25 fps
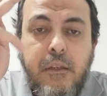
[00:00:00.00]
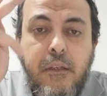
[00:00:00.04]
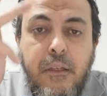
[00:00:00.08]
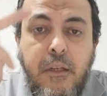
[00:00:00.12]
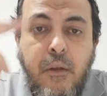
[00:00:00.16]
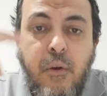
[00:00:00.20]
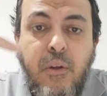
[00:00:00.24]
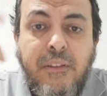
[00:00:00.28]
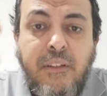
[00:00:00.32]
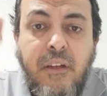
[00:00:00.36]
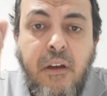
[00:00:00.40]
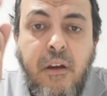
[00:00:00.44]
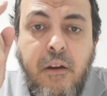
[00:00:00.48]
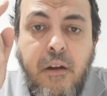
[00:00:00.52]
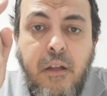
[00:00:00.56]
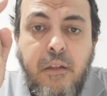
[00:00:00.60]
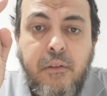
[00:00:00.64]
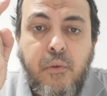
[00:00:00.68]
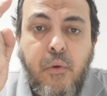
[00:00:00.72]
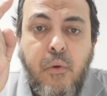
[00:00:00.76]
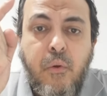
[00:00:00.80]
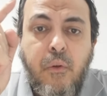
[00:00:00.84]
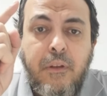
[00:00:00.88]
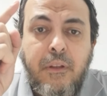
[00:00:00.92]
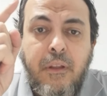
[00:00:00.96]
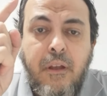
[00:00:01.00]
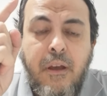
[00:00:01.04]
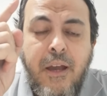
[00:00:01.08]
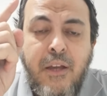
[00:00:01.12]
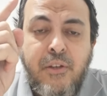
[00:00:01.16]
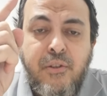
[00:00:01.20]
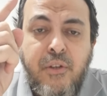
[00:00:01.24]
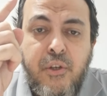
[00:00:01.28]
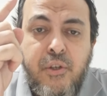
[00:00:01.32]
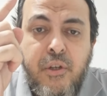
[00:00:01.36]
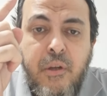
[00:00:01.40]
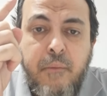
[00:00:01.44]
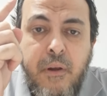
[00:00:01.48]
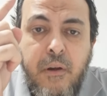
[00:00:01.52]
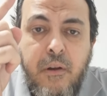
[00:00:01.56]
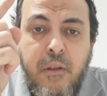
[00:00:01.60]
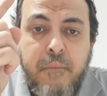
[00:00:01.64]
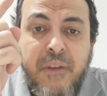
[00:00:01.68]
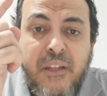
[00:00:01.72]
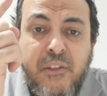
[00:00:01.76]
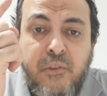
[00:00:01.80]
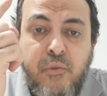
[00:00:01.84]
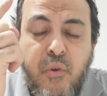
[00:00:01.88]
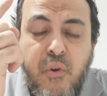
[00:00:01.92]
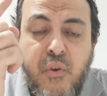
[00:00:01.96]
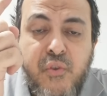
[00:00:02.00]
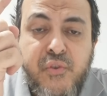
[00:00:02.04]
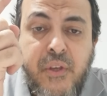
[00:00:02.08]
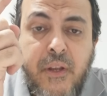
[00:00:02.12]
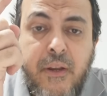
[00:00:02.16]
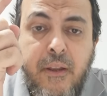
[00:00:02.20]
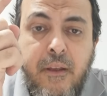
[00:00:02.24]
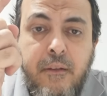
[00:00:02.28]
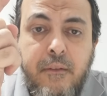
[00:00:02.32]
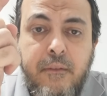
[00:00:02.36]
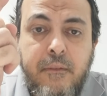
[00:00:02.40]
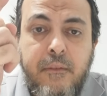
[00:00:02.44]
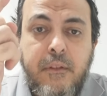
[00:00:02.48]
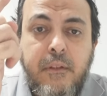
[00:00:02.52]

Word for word: لو أنت قرأت قل والله عشر مرات بعد كل صلاة